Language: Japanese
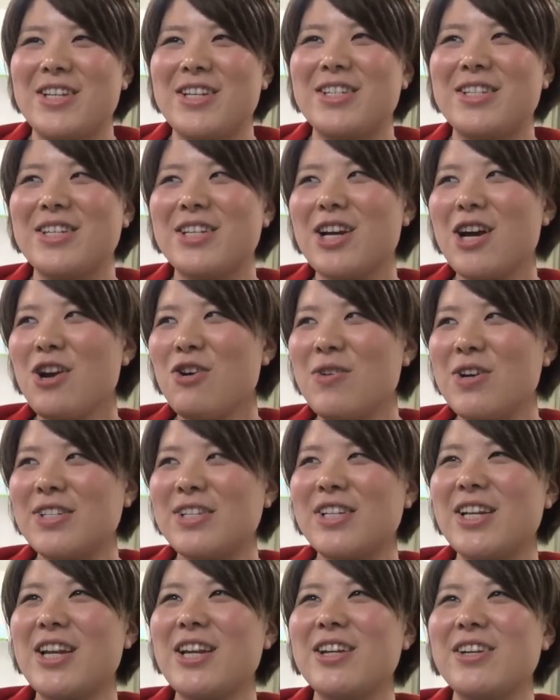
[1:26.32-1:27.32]
ね時間を
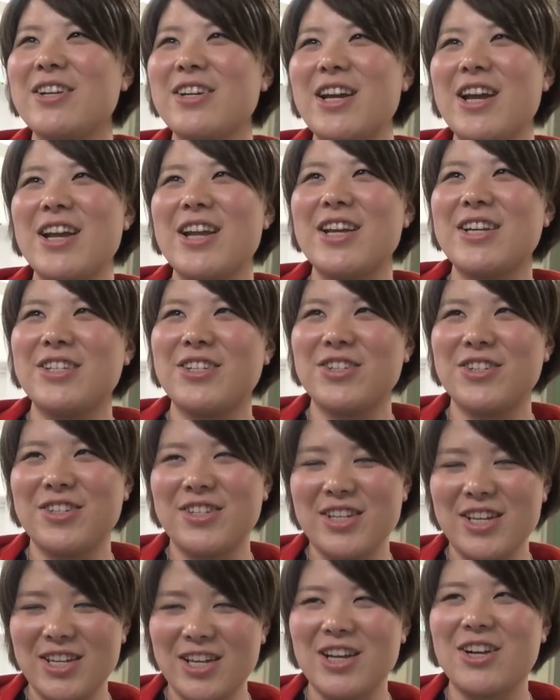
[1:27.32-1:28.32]
忘れるくらい練
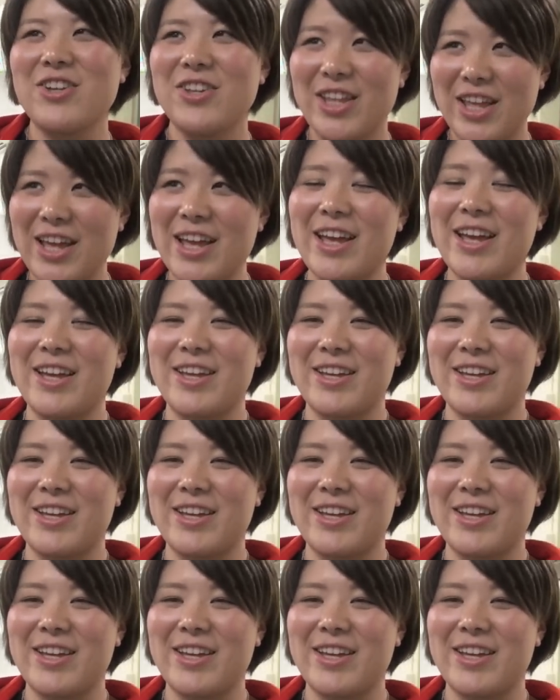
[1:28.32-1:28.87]
習してたので、は